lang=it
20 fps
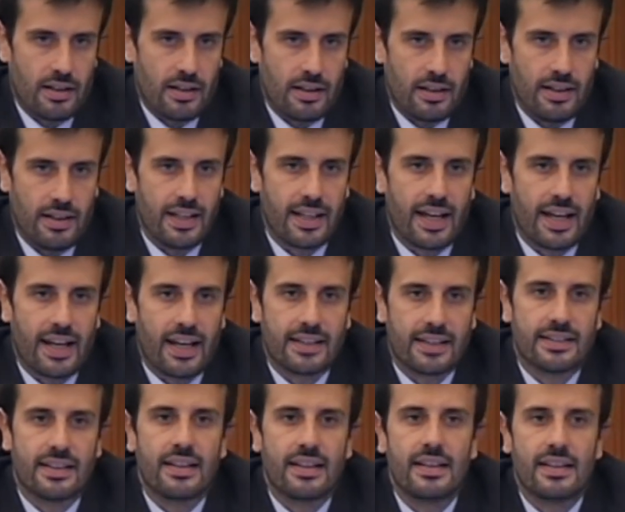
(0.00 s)
le
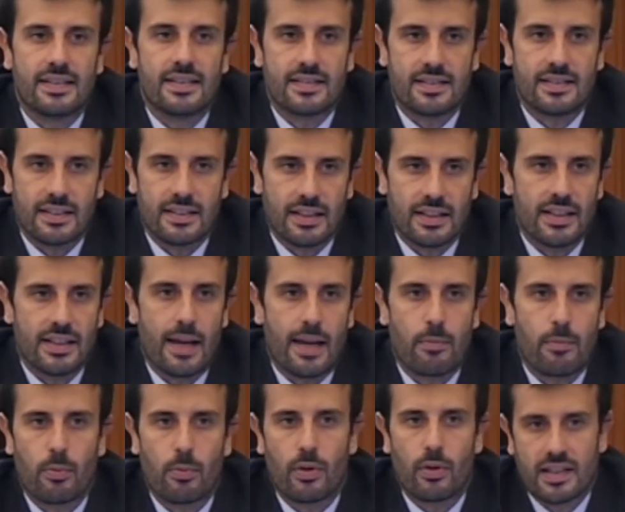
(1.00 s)
caratteristiche della
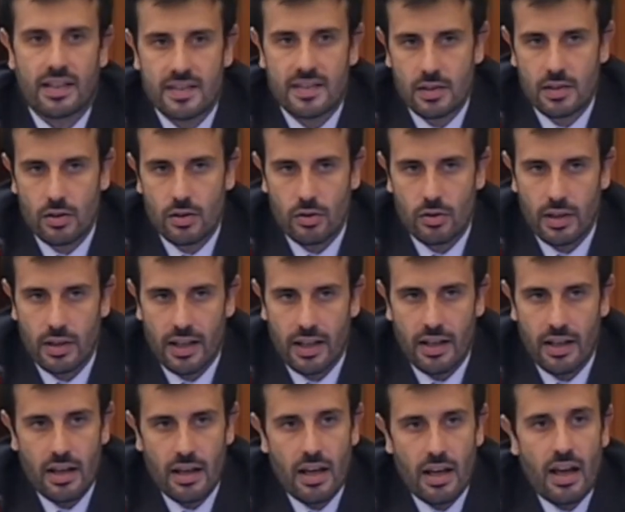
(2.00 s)

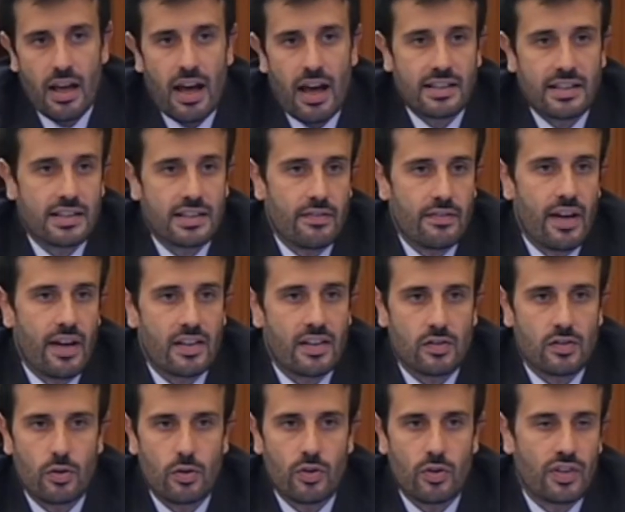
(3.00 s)
popolazione
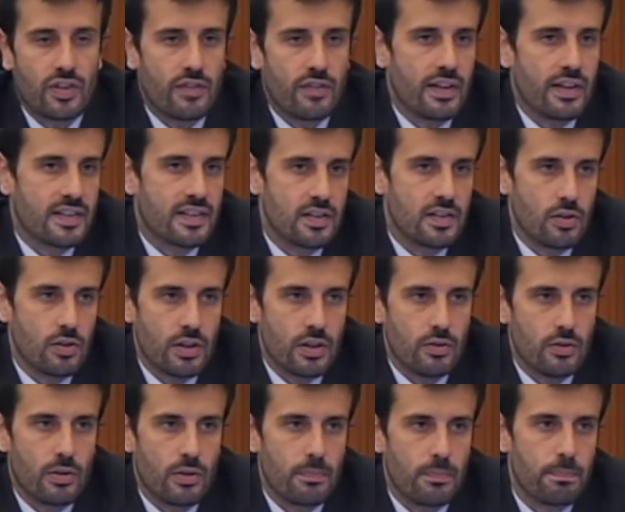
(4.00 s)
attraverso l'osservazione
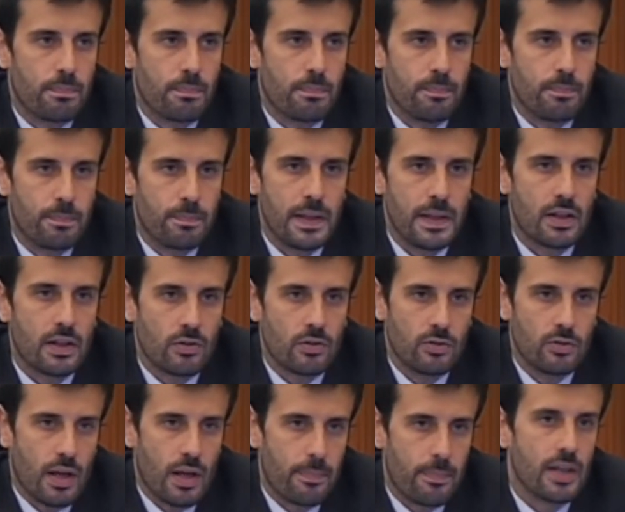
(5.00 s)
di, un,
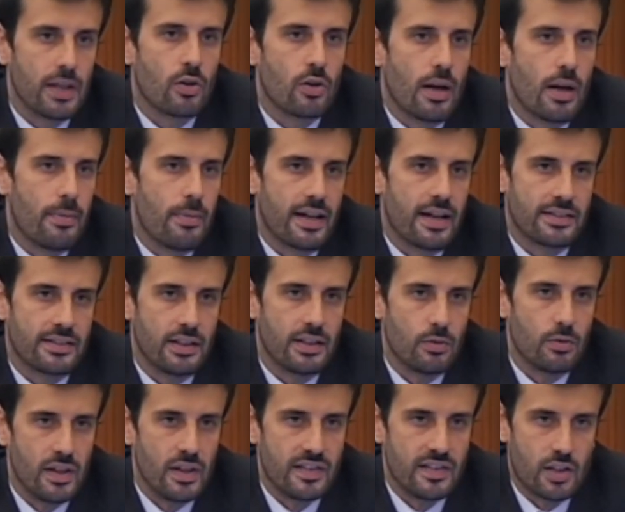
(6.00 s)
di una piccola parte di
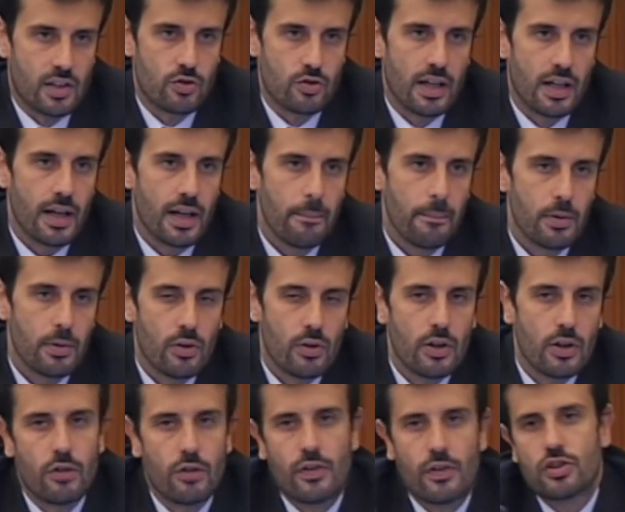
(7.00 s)
questa, cioè il
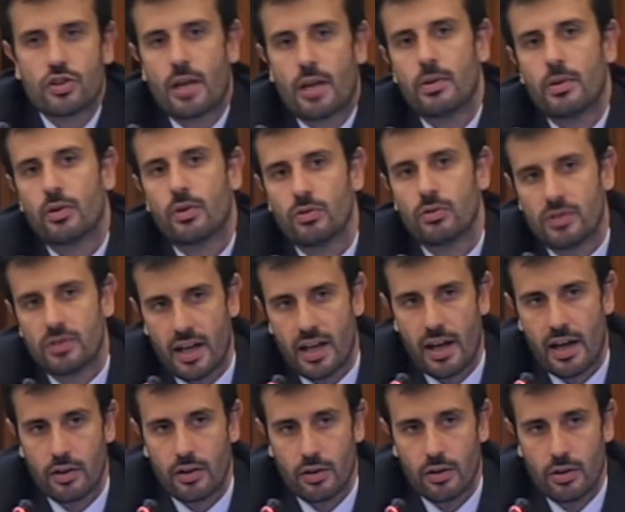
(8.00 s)
campione, noi facciamo il
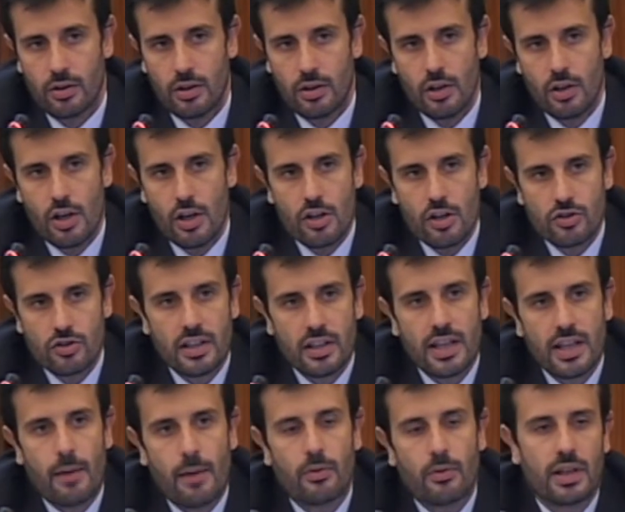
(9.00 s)
contrario.
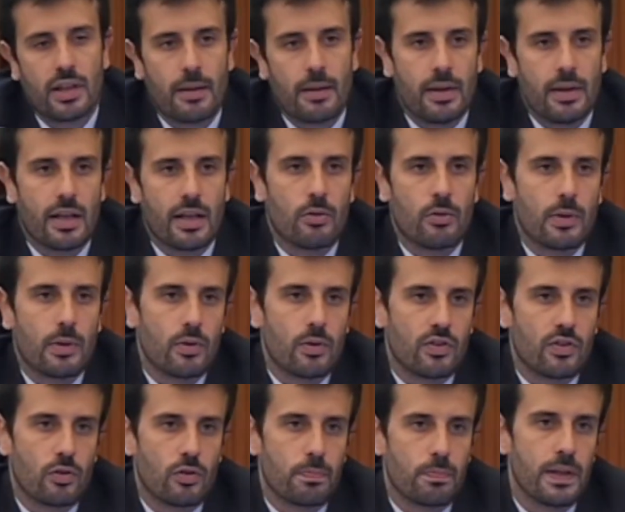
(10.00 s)
Cerchiamo di capire come
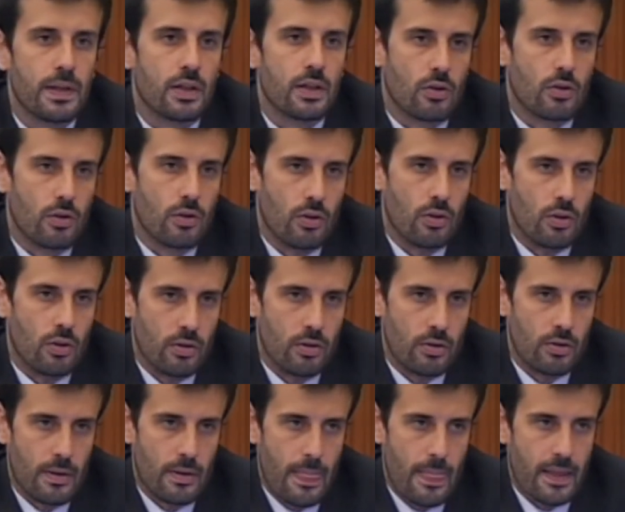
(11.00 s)
questo piccolo
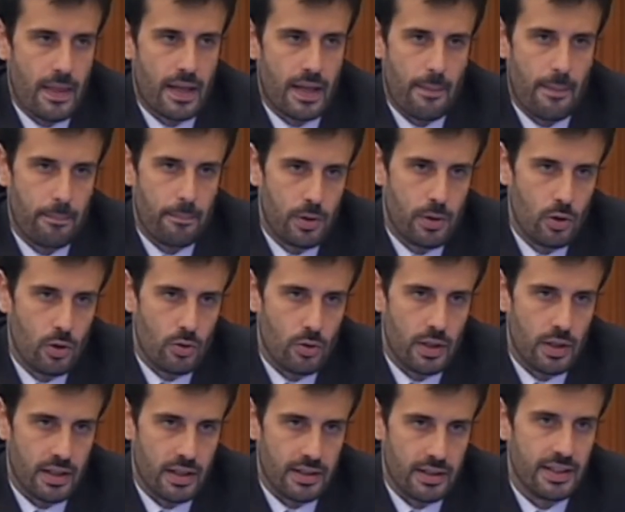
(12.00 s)

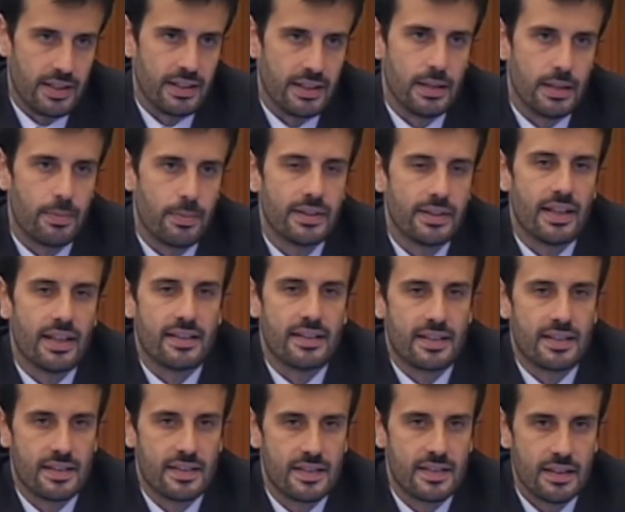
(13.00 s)
campione di
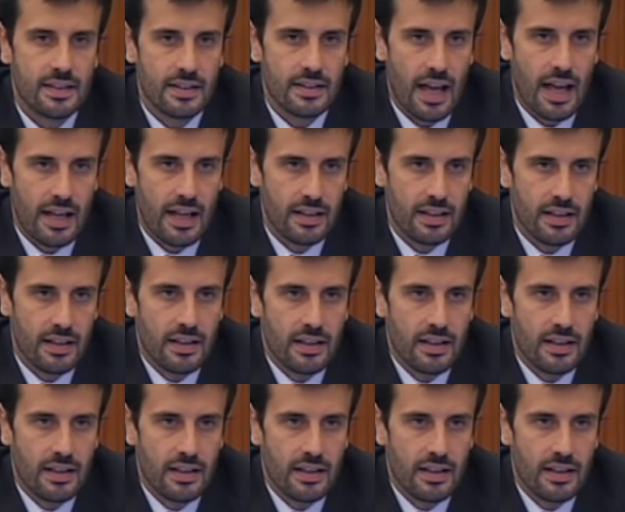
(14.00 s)
dipendenti aziendali